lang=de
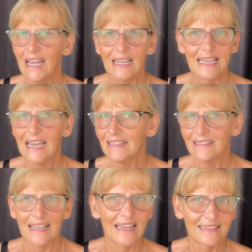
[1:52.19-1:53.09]
Ja, das,
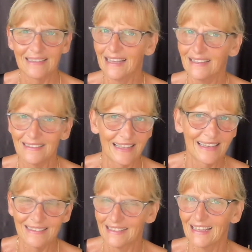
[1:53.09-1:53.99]
das, das,
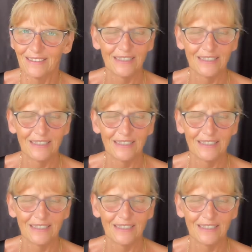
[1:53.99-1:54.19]
das, das.